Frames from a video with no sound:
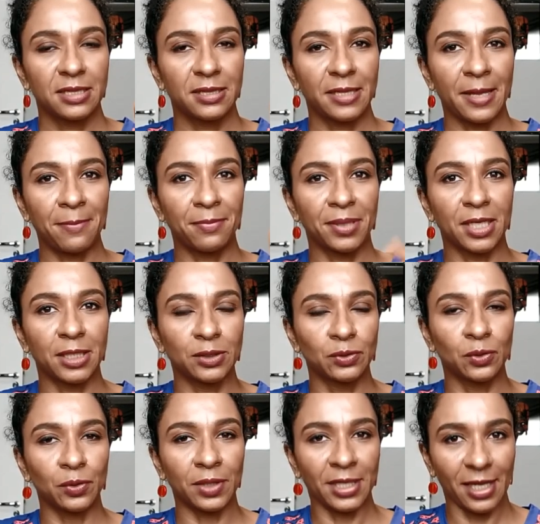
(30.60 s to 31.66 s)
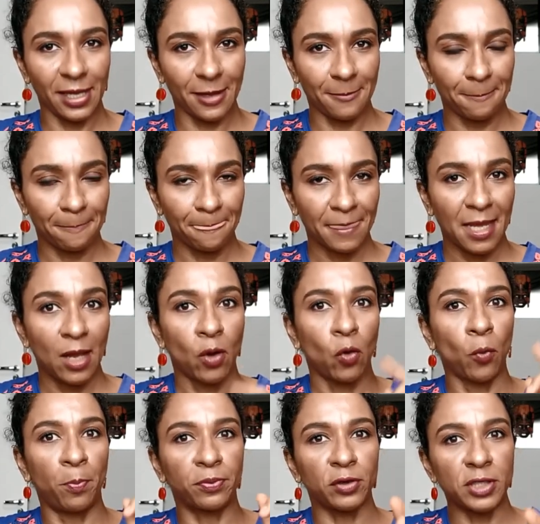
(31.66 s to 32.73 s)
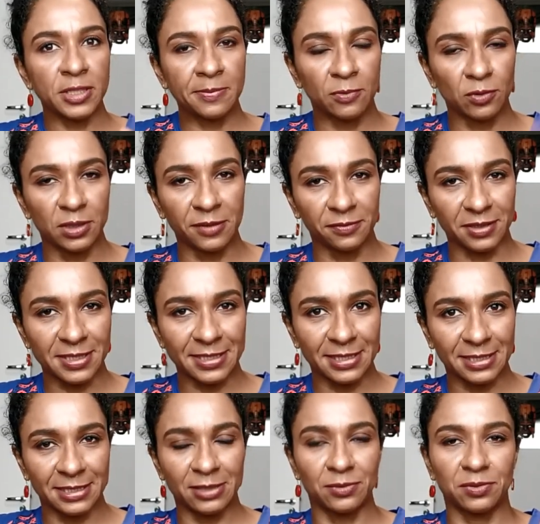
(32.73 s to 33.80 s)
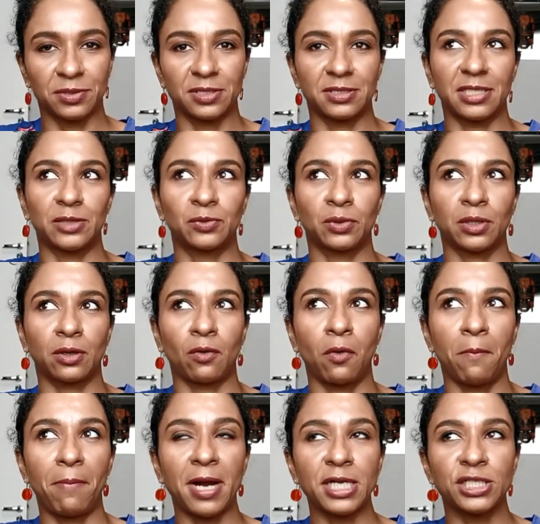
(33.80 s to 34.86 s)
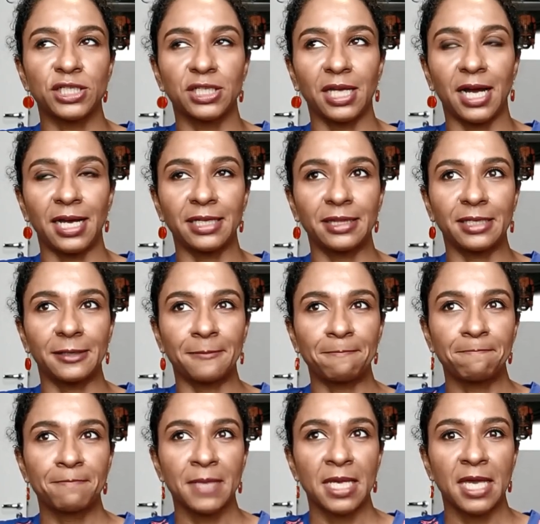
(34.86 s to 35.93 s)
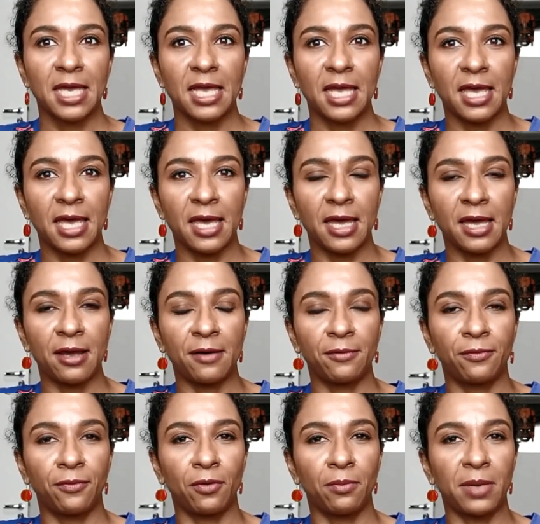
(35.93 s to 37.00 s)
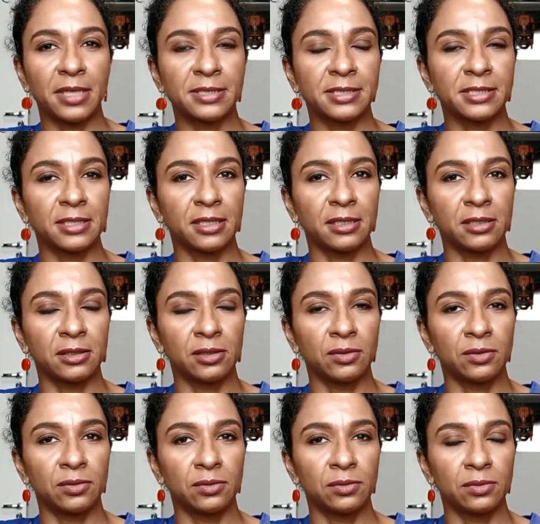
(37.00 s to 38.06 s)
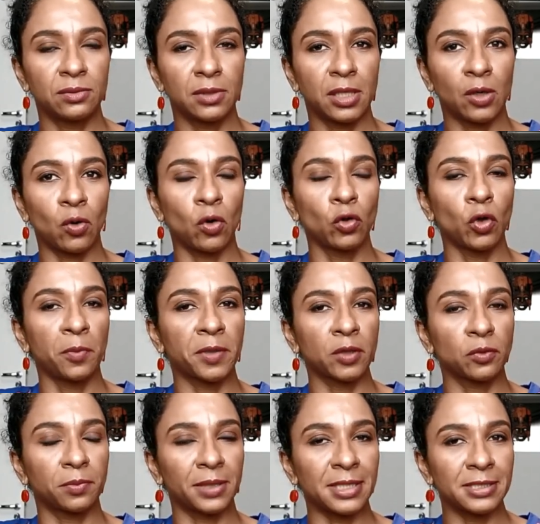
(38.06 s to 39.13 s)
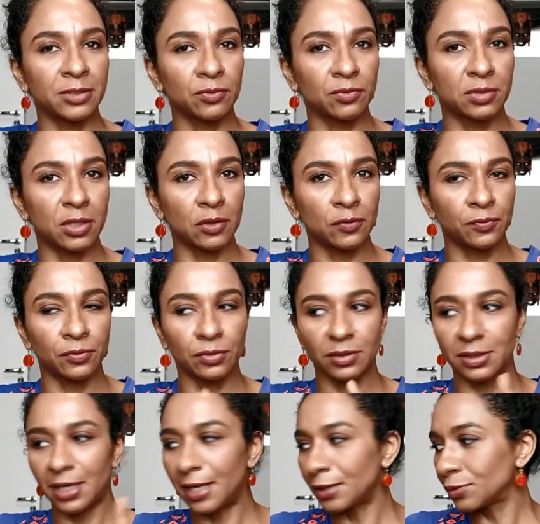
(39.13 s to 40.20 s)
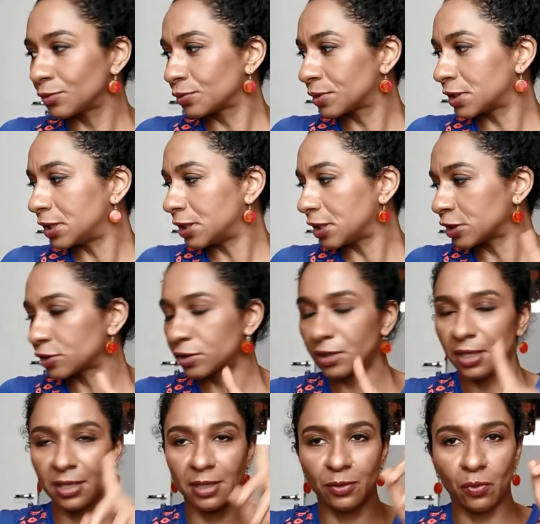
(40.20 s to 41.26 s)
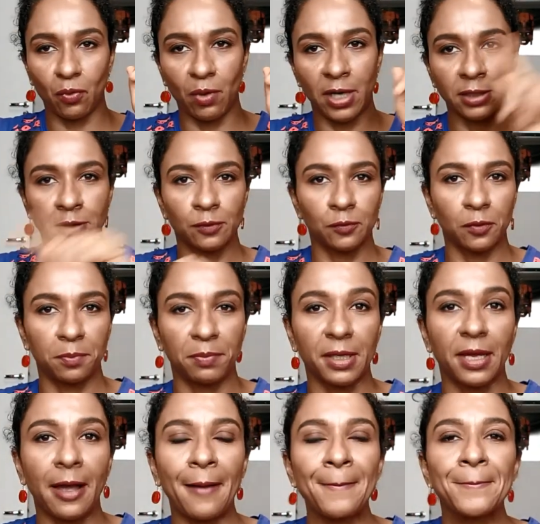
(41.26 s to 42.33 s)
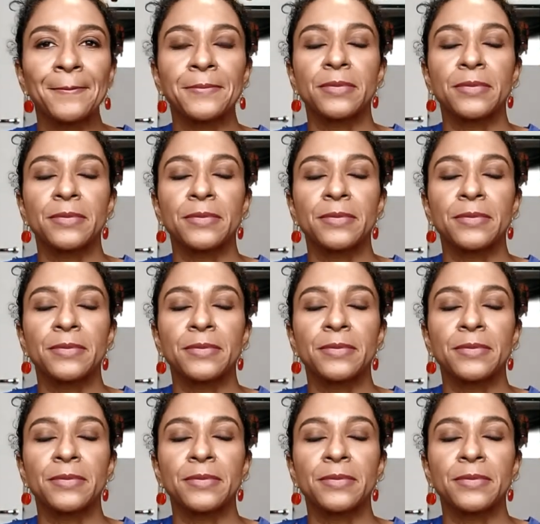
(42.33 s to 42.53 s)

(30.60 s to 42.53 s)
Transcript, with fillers: Lembrando que o próximo livro a ser lido de leitura compartilhada é Formação Econômica do Brasil, do Celso Furtado, que acho que está lá no quarto, não vou pegar,